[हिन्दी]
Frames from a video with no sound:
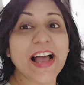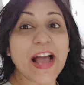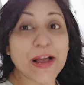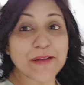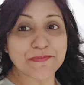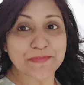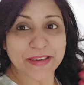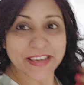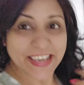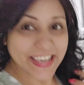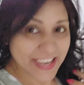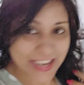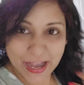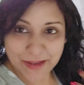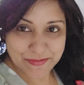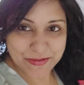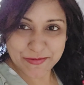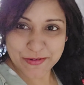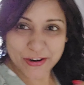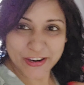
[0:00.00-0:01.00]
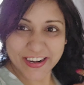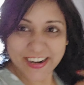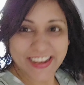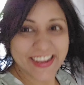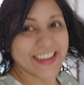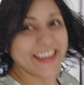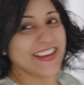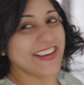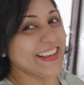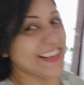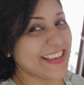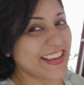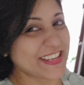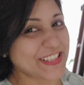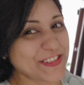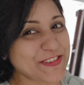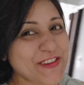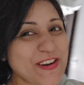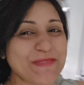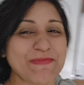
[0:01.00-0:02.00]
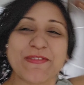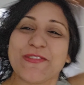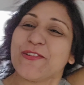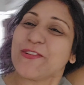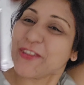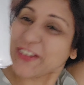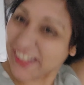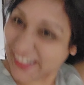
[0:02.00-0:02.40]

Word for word: हैप्पी हैप्पी मॉर्निंग कैसे हो आप लोग